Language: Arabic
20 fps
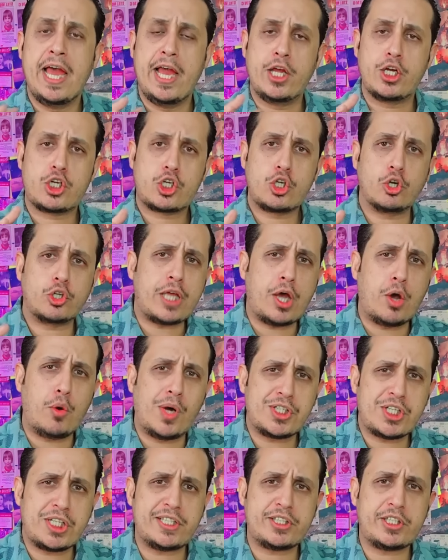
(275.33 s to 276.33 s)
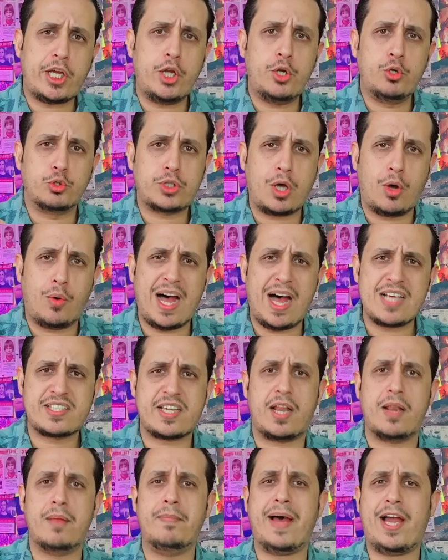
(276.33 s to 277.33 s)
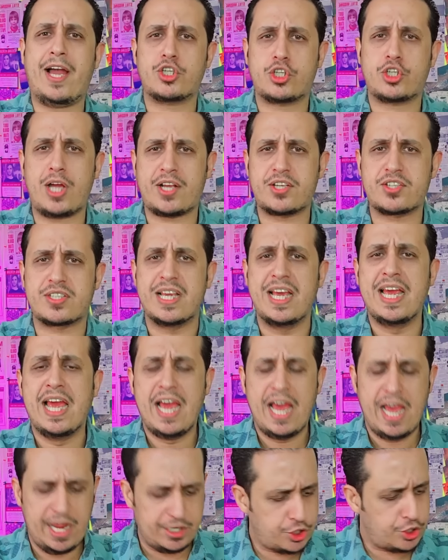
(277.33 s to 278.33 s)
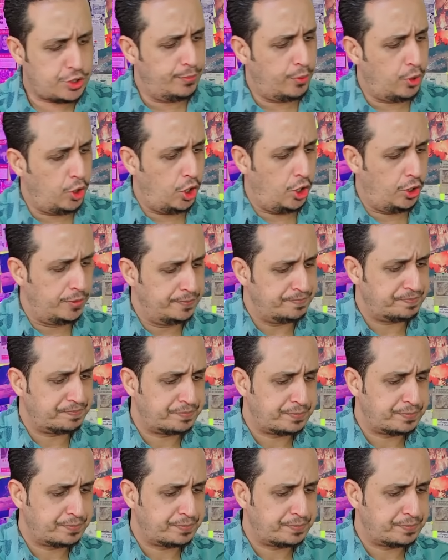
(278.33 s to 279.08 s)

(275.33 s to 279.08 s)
الشرطة وجدت أنه تواصل مع شخص اسمه